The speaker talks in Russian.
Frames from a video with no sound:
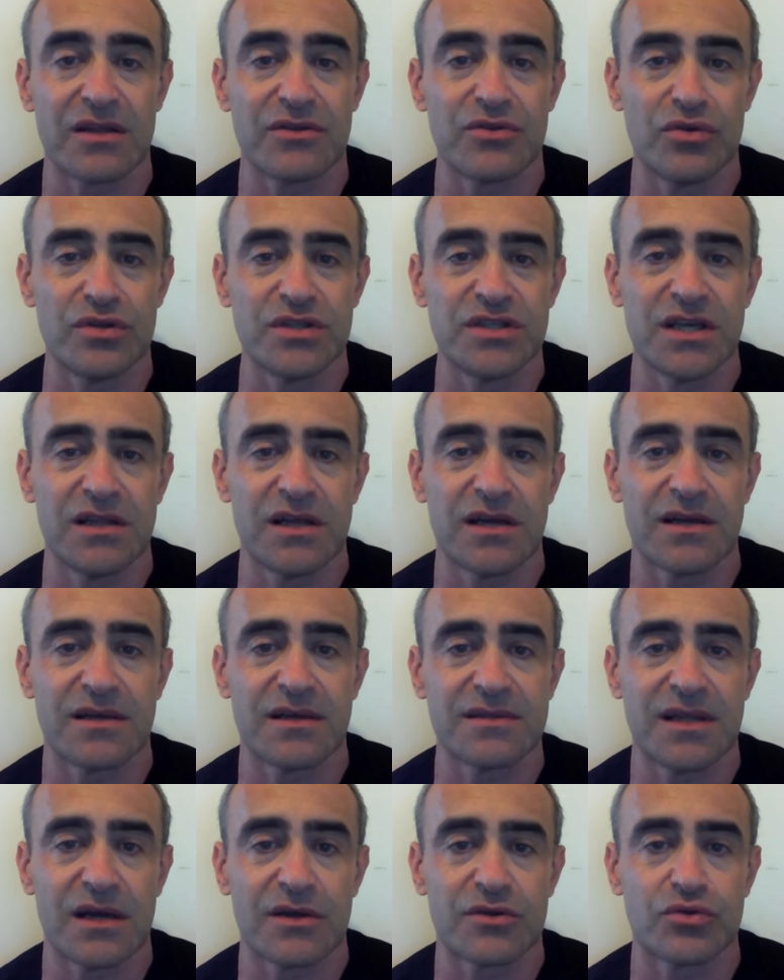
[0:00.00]
Одно дело,
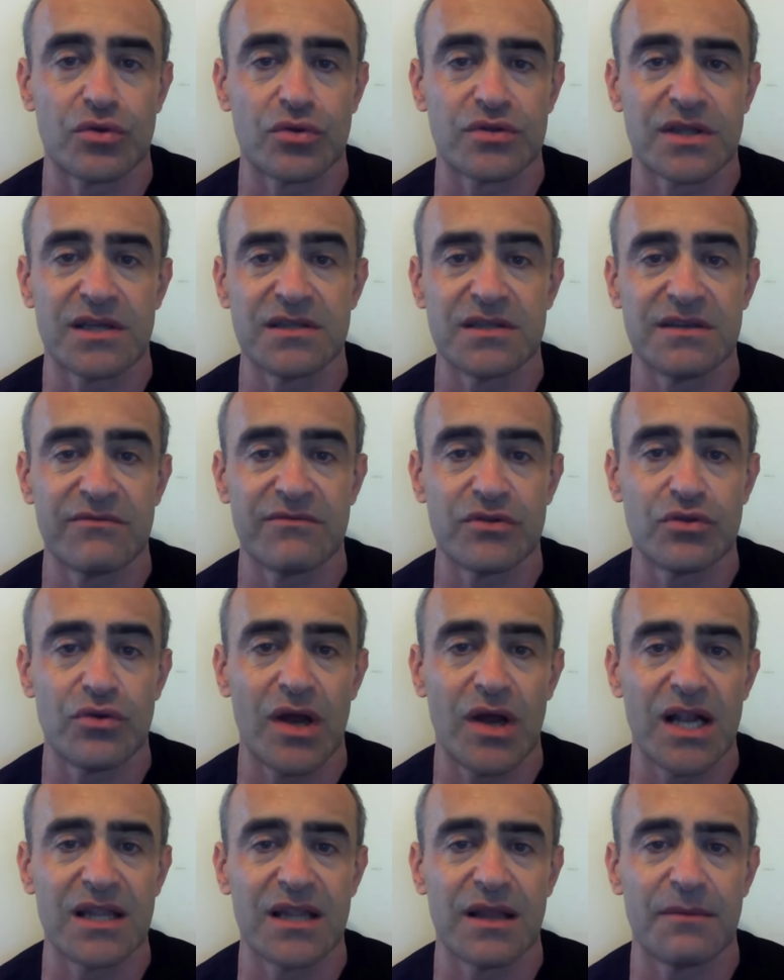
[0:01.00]
когда кто-то
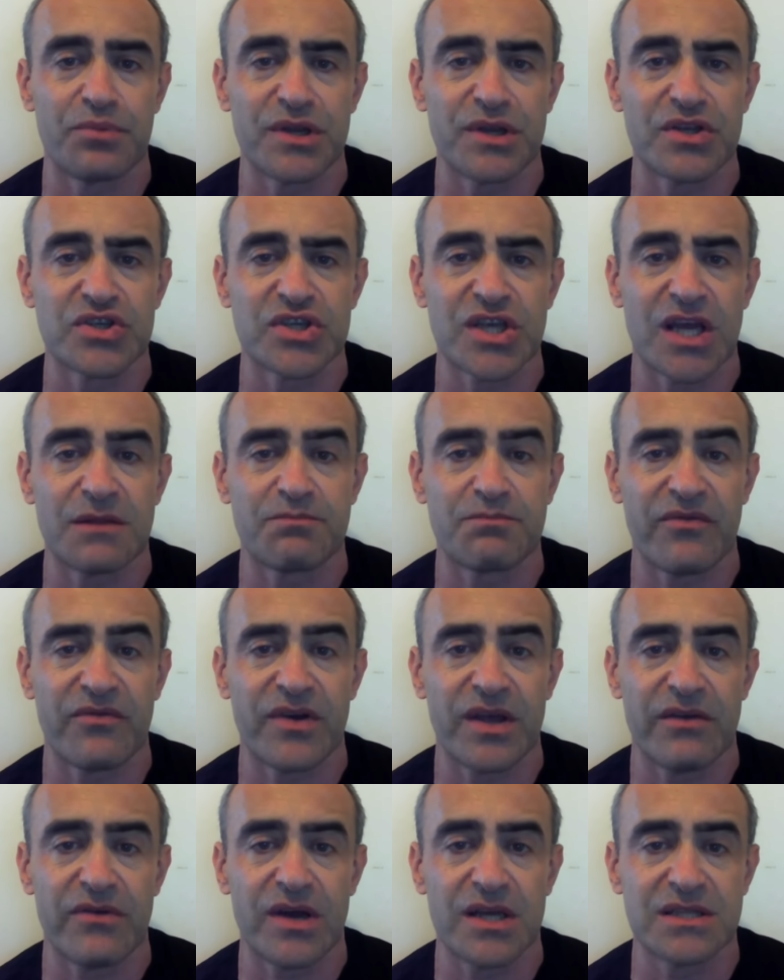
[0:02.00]
индивидуально приезжает
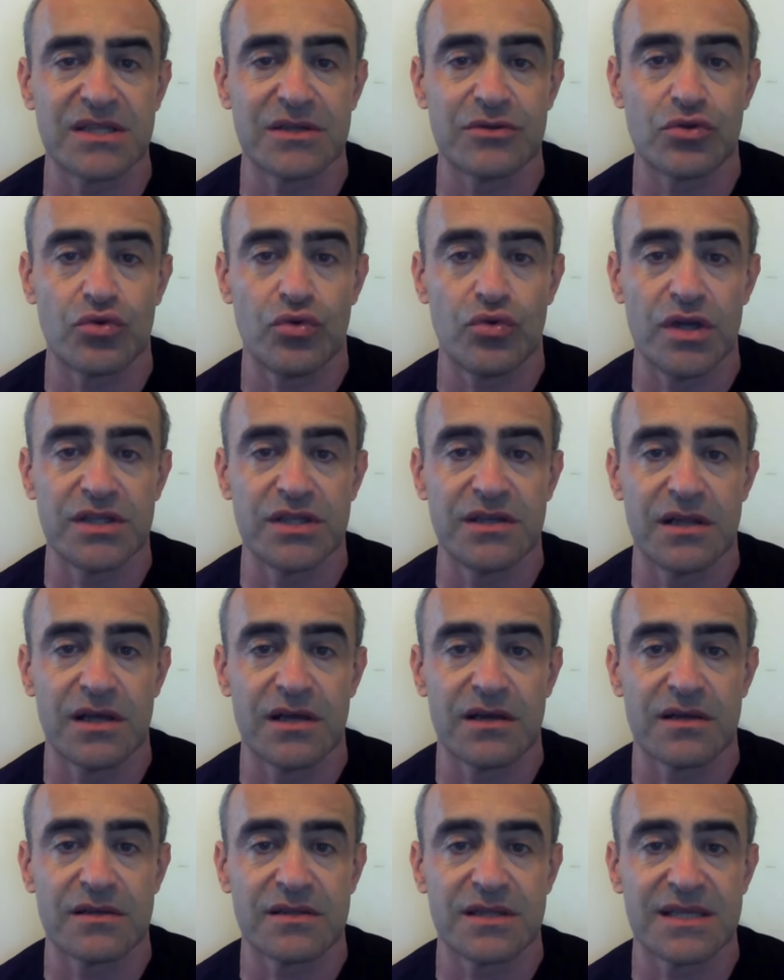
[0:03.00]
повоевать, а другое
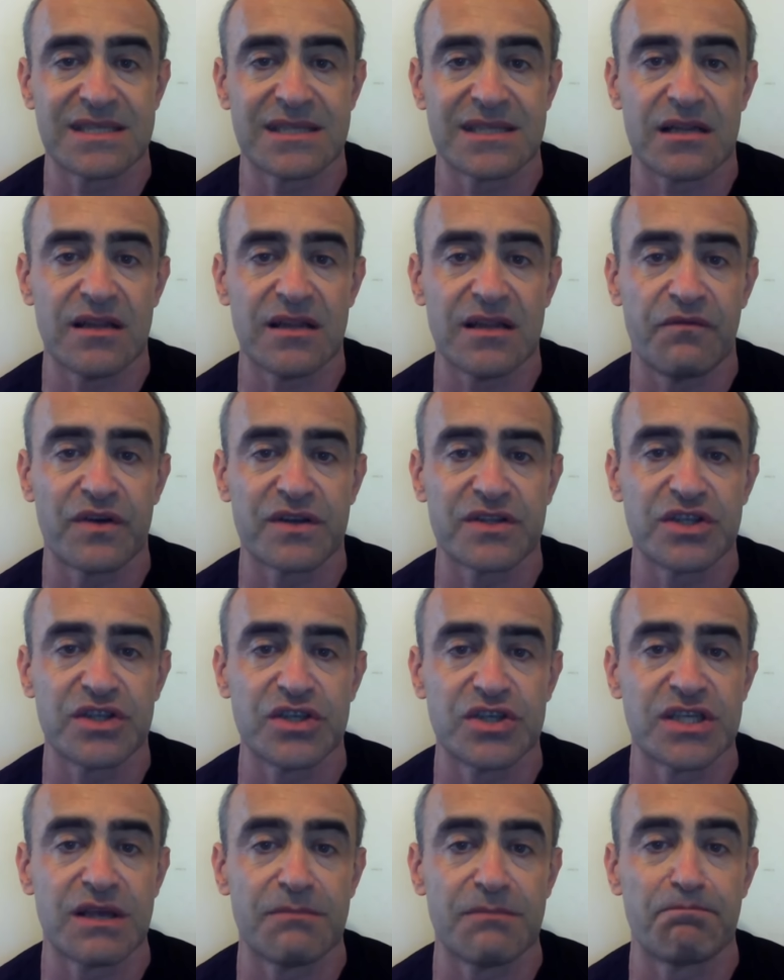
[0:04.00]
дело, когда страна
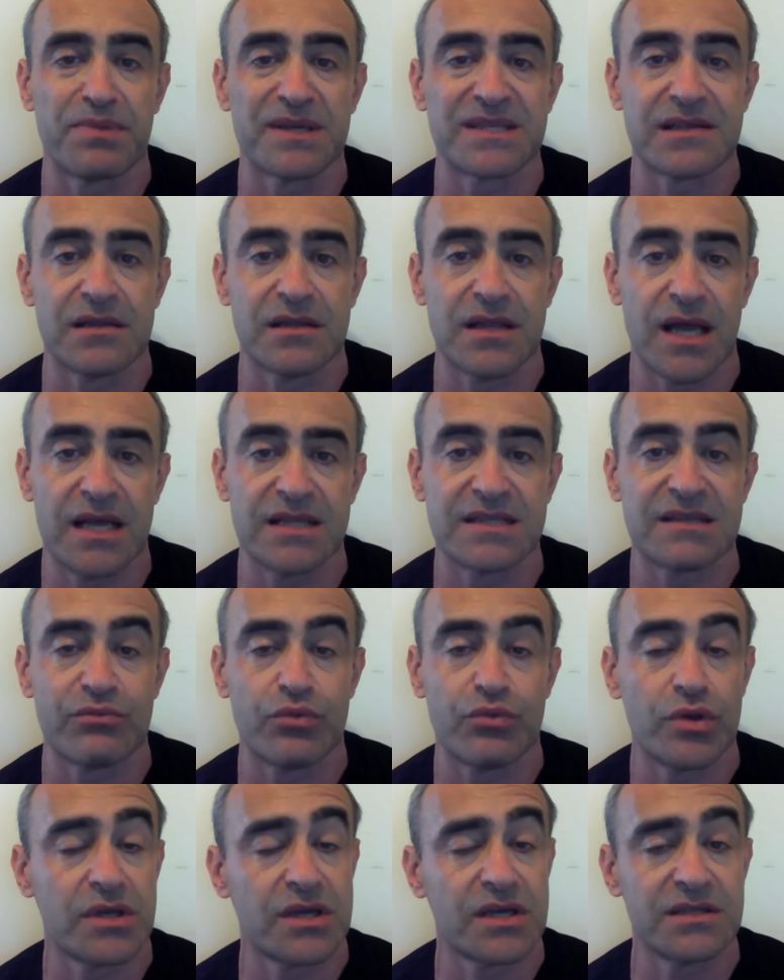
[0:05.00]
фактически посылает
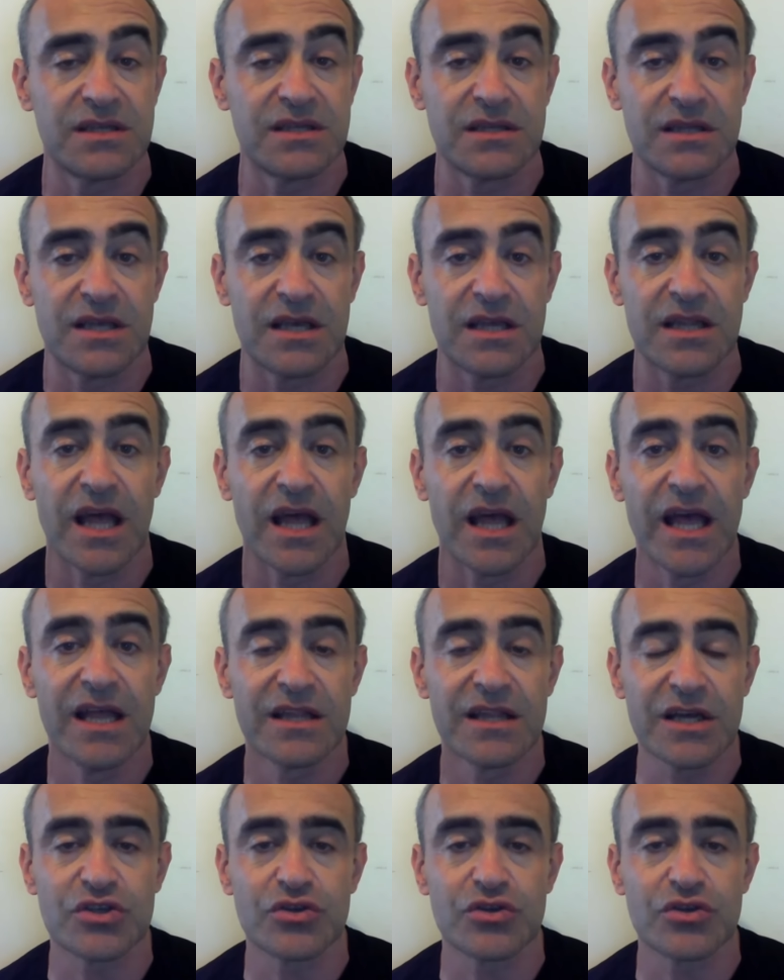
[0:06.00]
свой контингент.